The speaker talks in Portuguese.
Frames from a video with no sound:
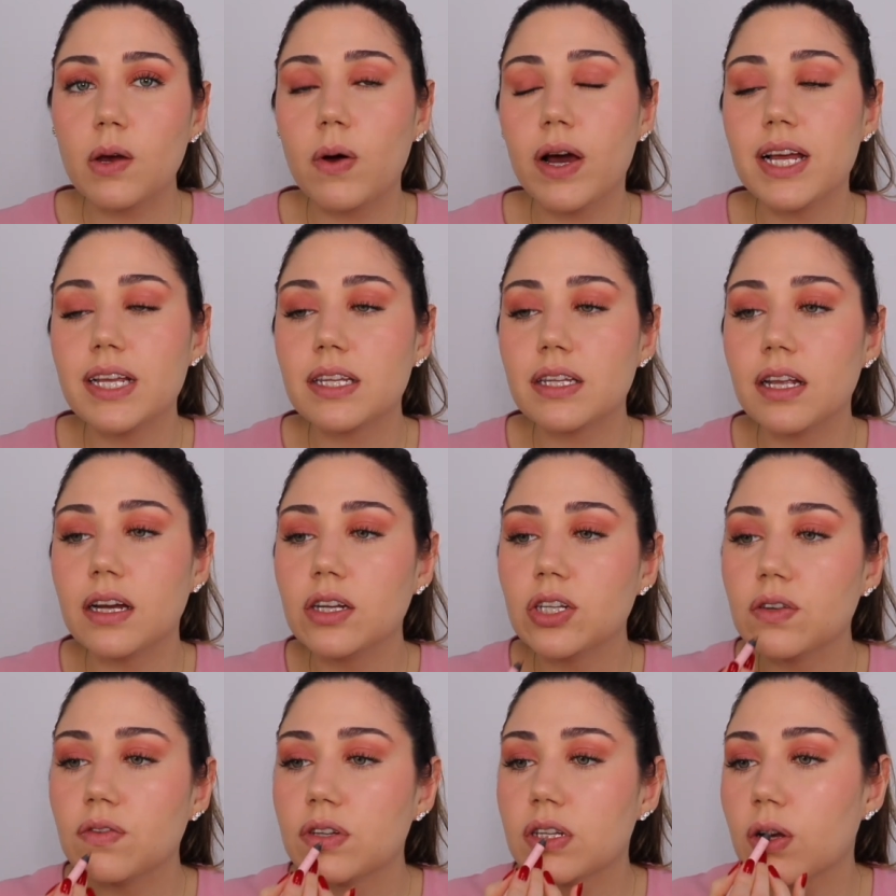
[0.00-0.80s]
E o
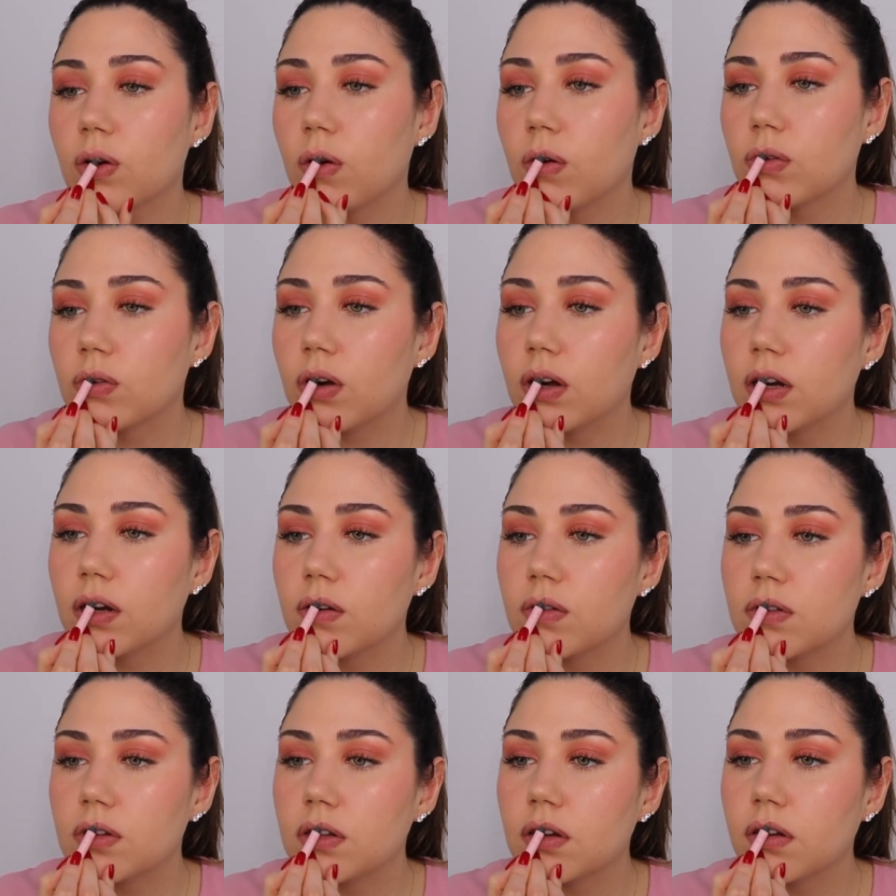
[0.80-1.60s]
restante você contorna
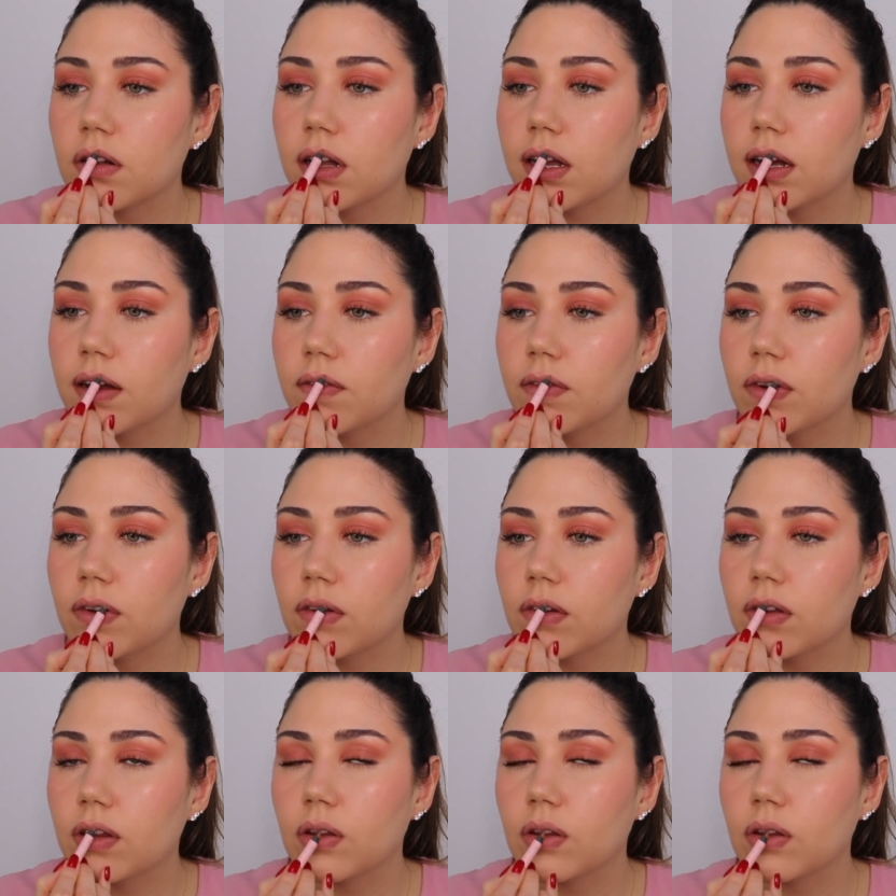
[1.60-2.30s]
no seu lábio